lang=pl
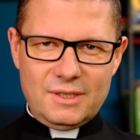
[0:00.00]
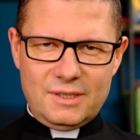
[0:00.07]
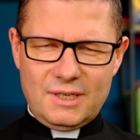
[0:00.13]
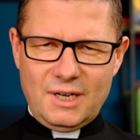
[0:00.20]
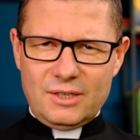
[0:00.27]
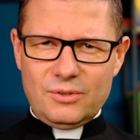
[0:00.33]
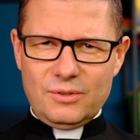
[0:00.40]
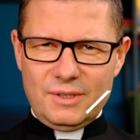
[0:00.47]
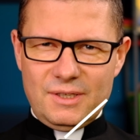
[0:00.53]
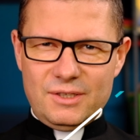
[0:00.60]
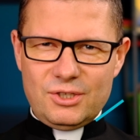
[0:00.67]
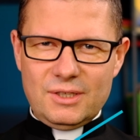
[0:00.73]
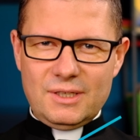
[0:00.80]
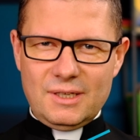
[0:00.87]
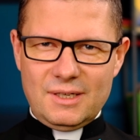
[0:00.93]
jak to jest,
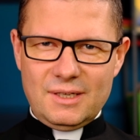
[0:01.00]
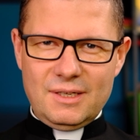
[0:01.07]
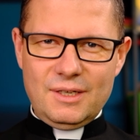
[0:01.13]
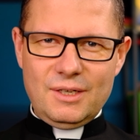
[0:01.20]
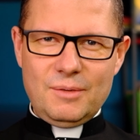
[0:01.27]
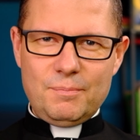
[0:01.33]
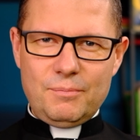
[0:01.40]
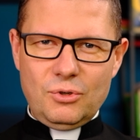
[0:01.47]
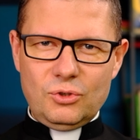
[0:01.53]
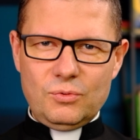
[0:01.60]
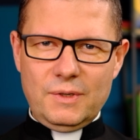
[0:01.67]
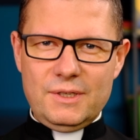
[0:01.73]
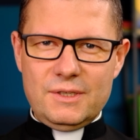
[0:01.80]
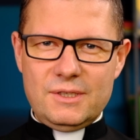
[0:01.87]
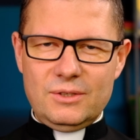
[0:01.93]
że ta
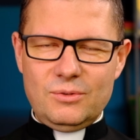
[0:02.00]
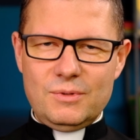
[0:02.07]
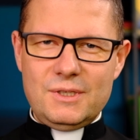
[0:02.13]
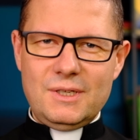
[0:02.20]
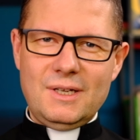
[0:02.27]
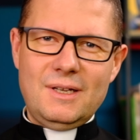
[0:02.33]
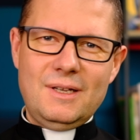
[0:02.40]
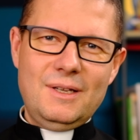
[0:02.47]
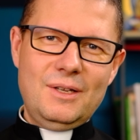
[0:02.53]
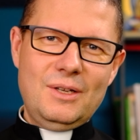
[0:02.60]
podła instytucja